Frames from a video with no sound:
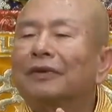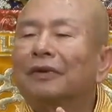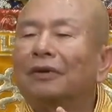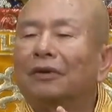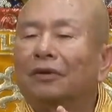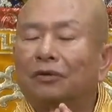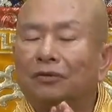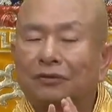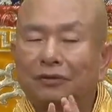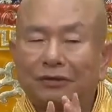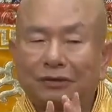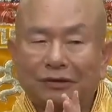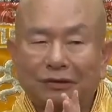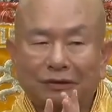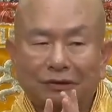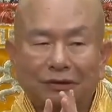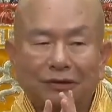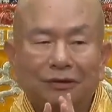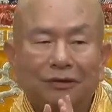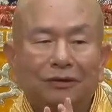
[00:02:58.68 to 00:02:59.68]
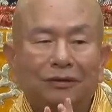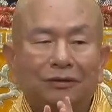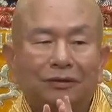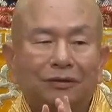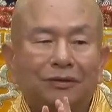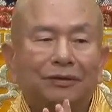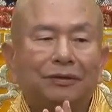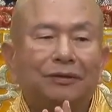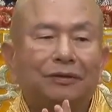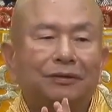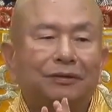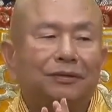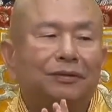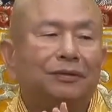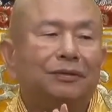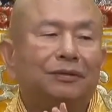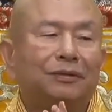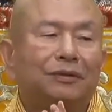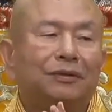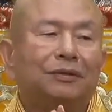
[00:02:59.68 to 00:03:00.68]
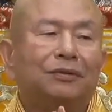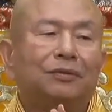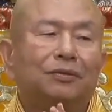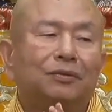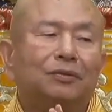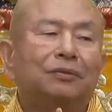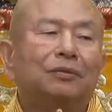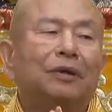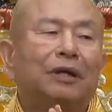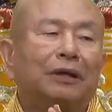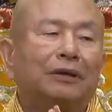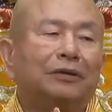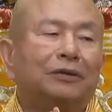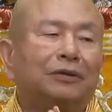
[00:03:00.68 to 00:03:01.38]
有七季底的如来